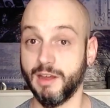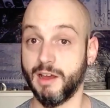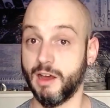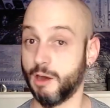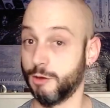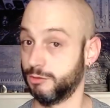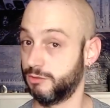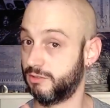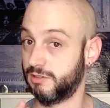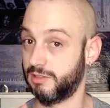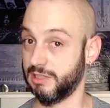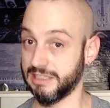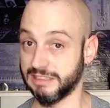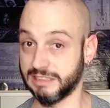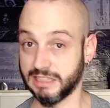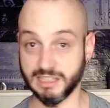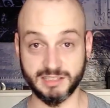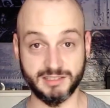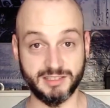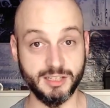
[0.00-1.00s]
aos
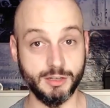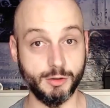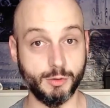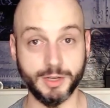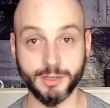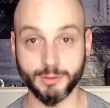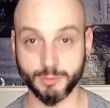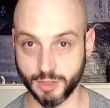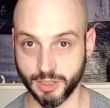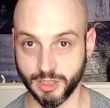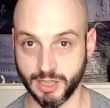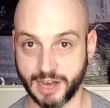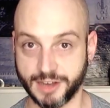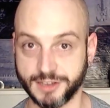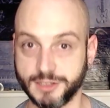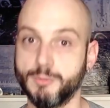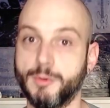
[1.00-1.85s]
35 anos de idade,